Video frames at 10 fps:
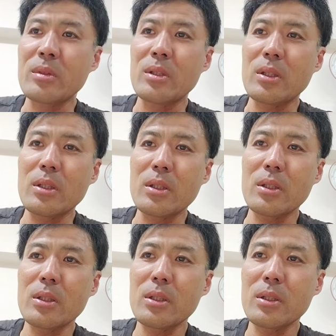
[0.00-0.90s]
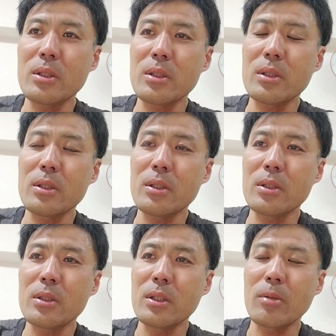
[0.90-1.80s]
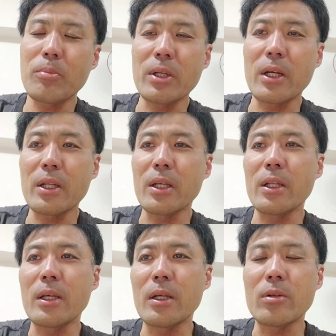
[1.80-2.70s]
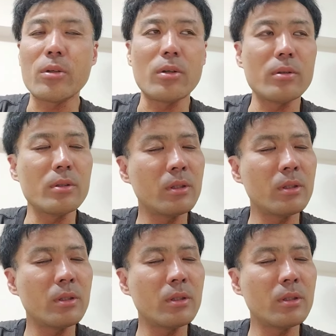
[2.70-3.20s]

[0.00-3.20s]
いややっぱりあれやねあの